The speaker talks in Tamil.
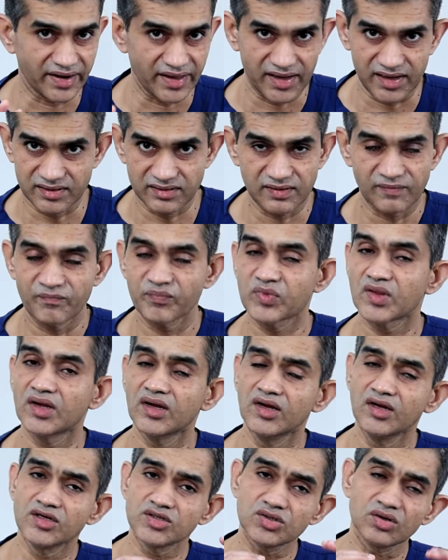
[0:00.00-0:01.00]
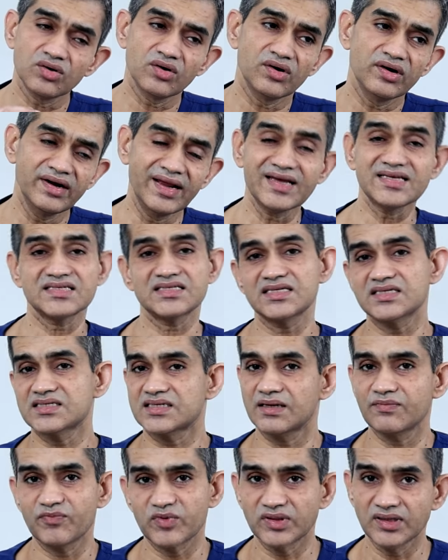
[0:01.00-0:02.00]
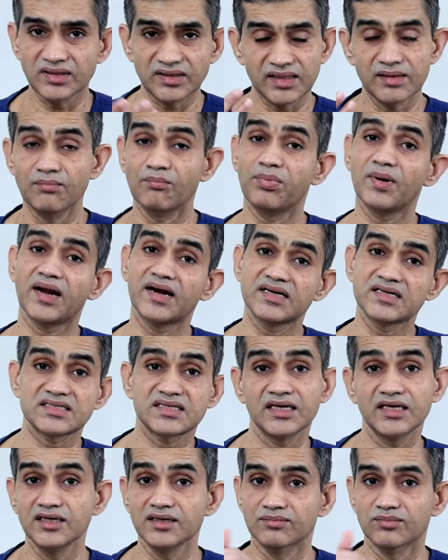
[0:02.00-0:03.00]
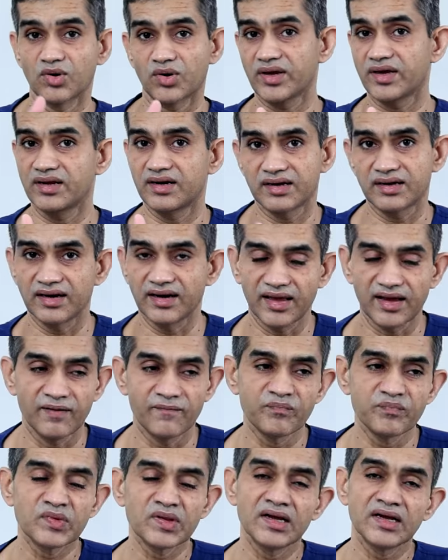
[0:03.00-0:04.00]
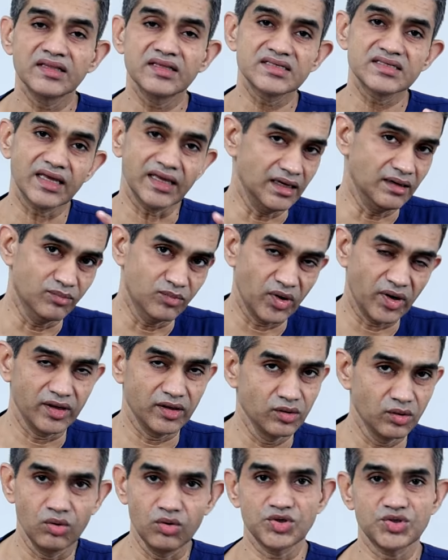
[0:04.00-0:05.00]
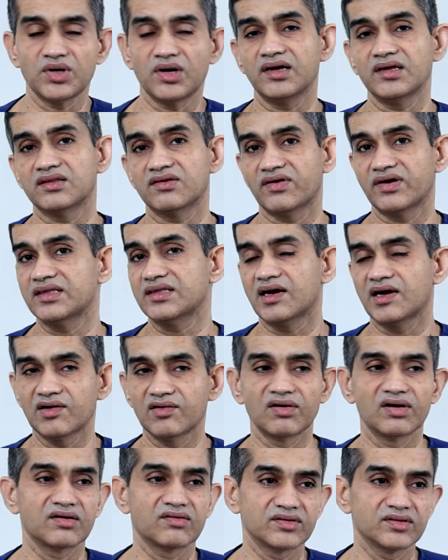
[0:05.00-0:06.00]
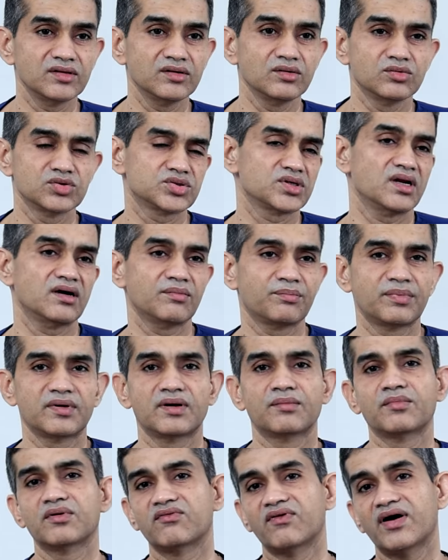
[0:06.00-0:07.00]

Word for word: கிடையாது ஸோ நெக்ஸ்ட் ஸ்டெப் வந்து இந்த இம்ப்ளான்ட் செய்யும் முறை இருக்குது இல்லையா இந்த செய்யும் முறை யூஸ்வலாக இந்த வயதானவங்களுக்கு வந்து யூஸ்வலாக இப்போ நம்ம